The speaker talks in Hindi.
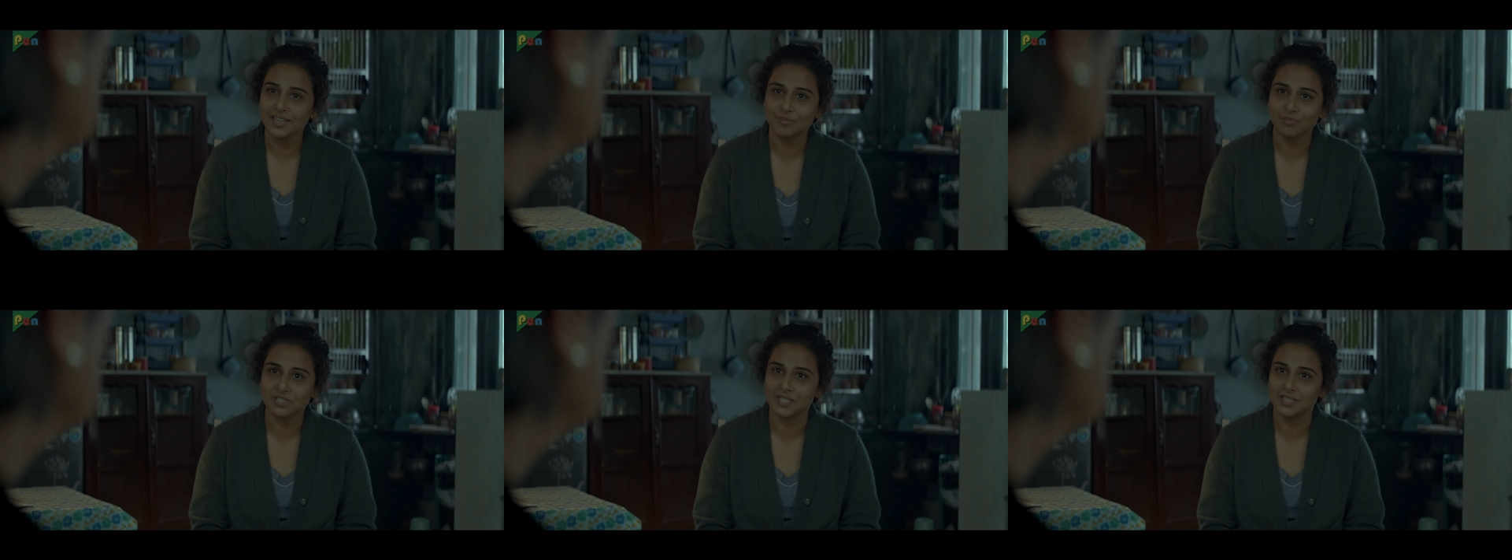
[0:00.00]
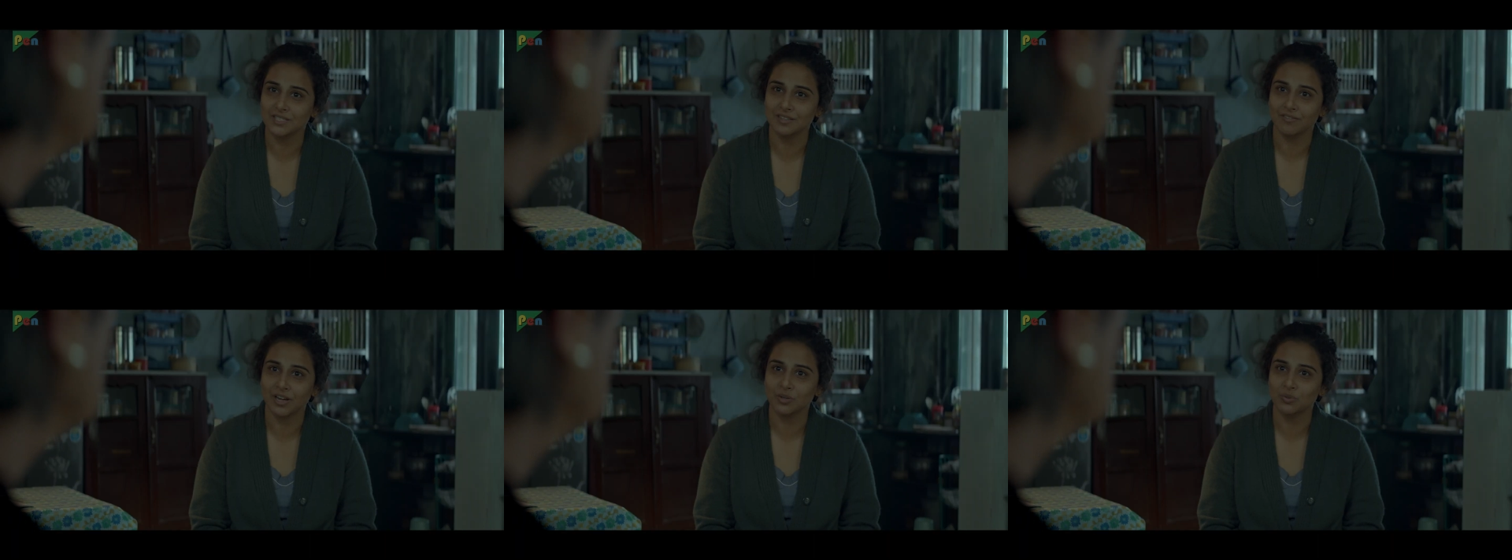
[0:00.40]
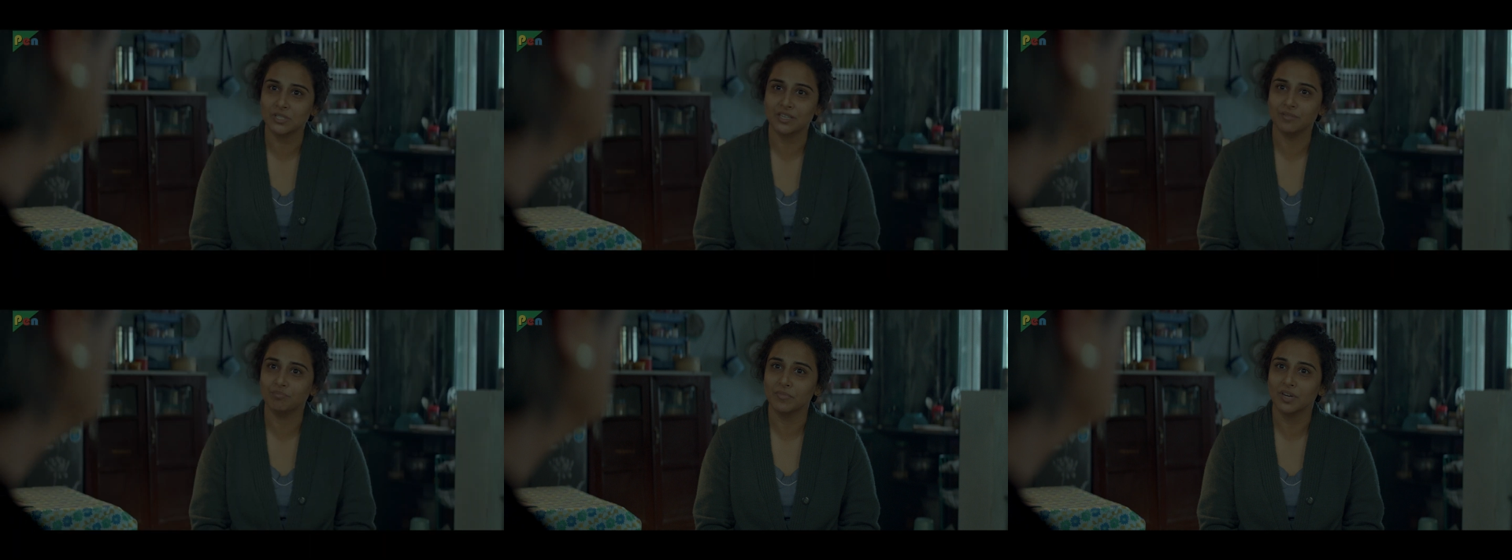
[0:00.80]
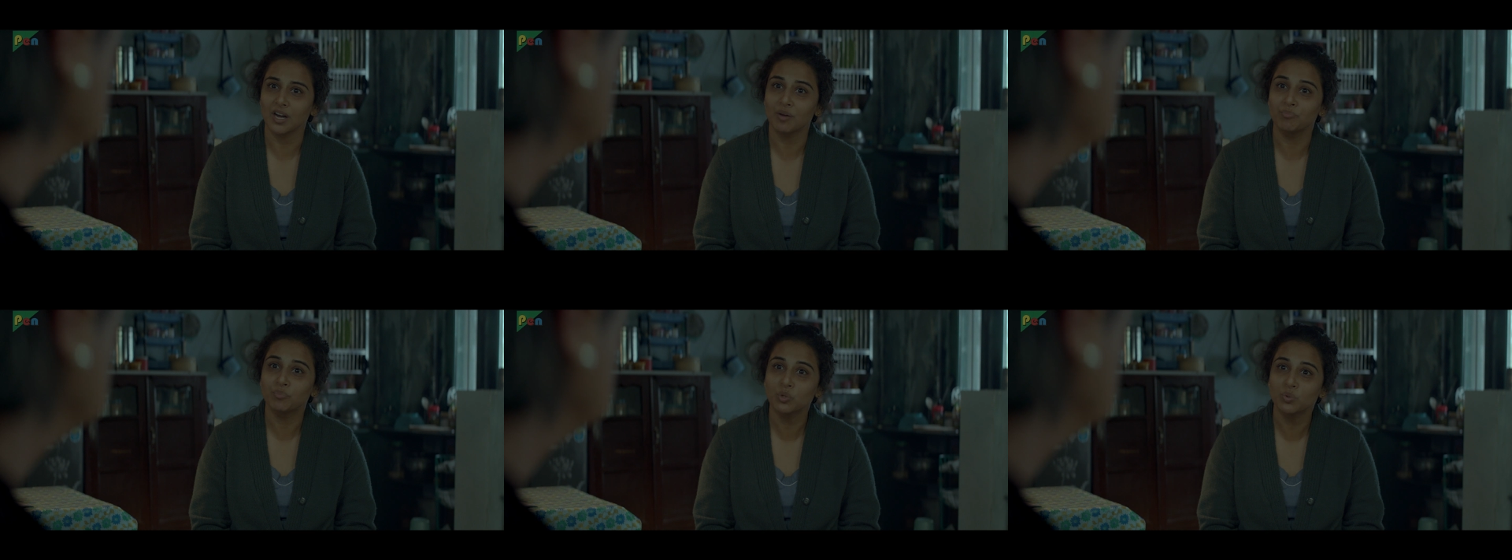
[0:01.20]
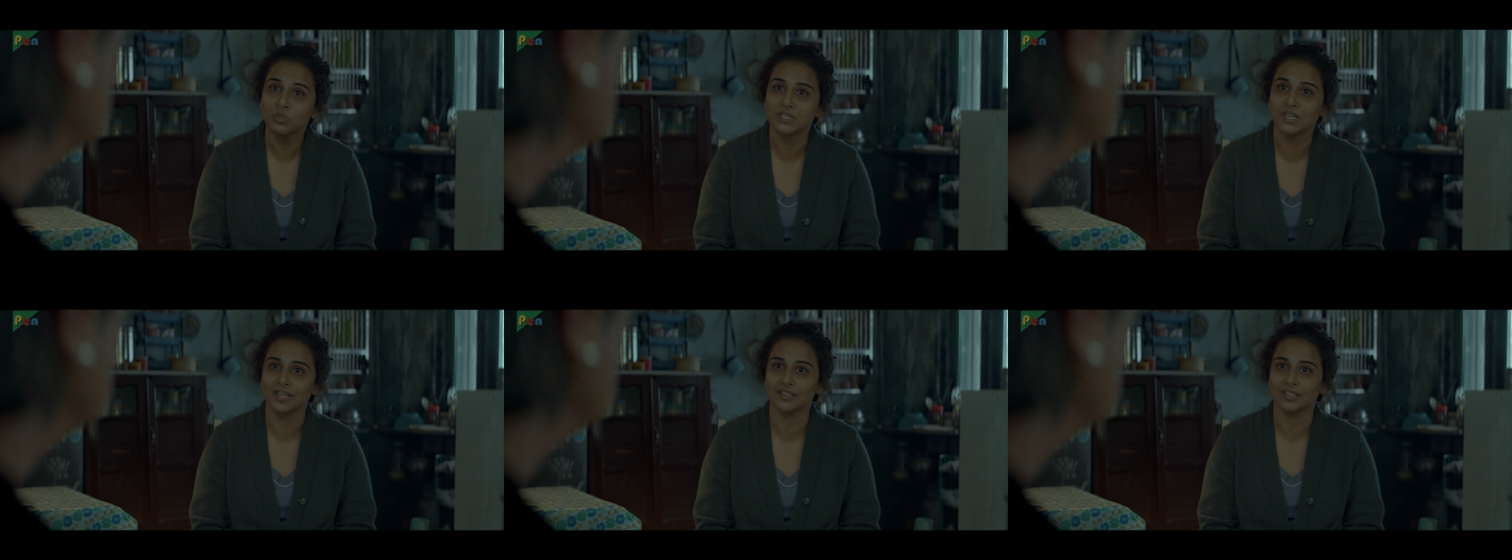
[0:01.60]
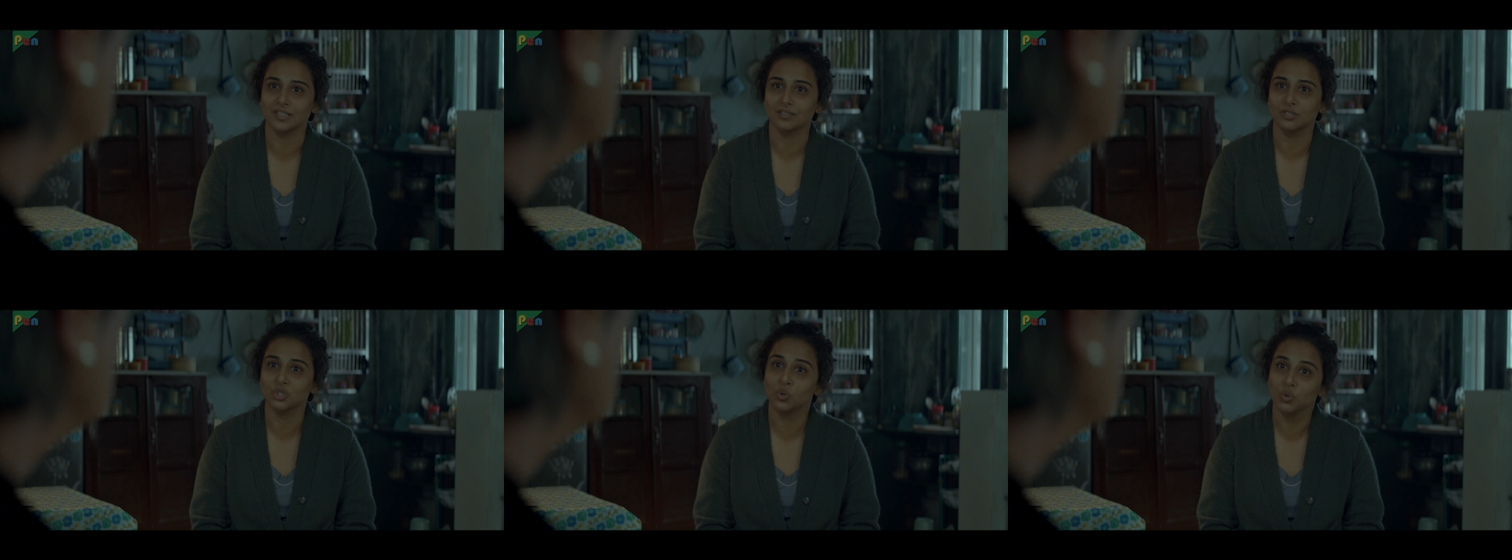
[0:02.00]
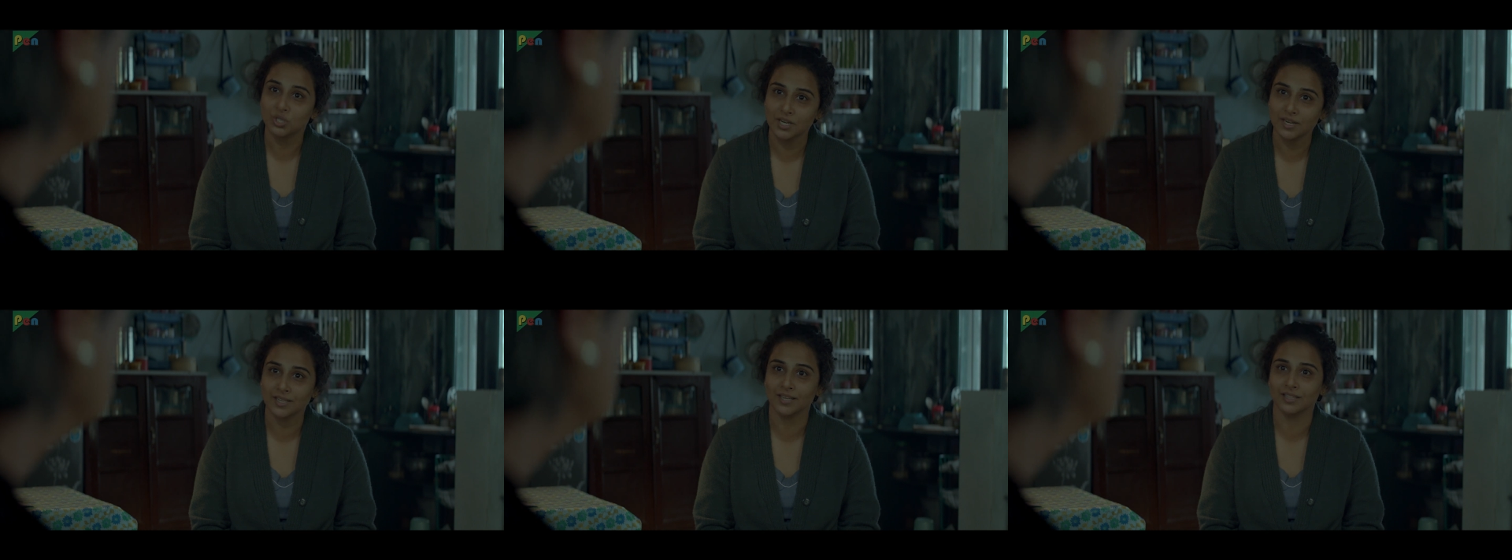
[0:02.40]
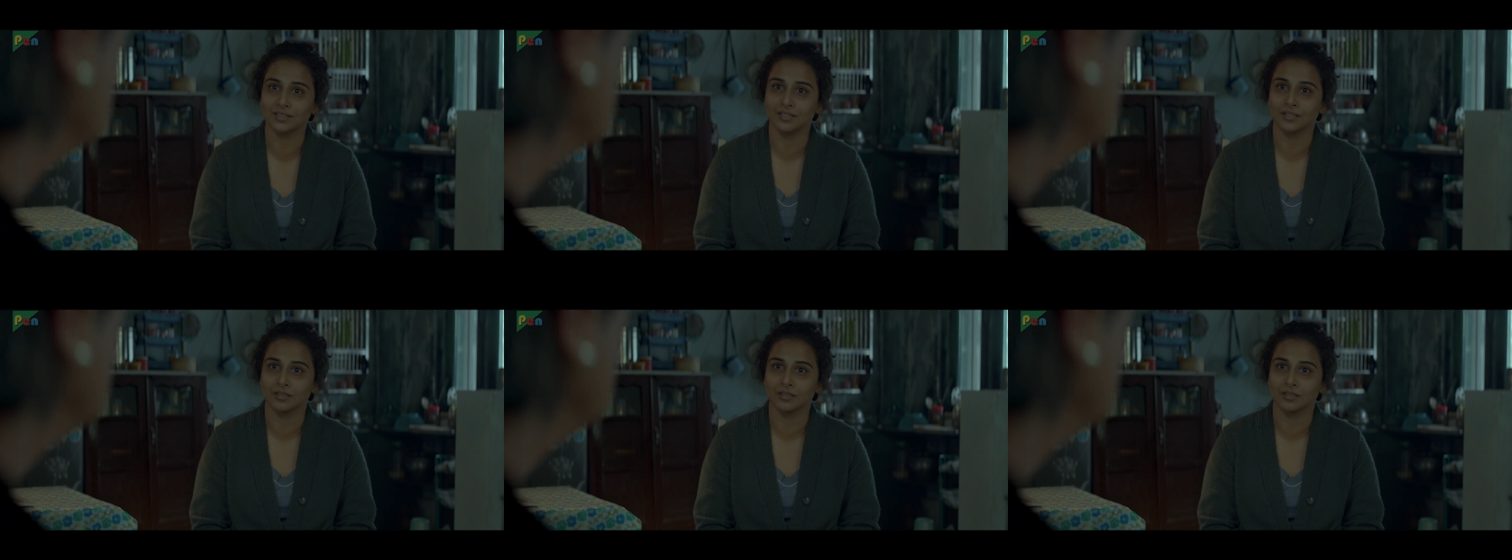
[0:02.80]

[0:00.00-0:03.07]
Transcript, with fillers: नहीं मिसेस दीवान उसे अब्यूज कहते हैं शोषण कहते फिर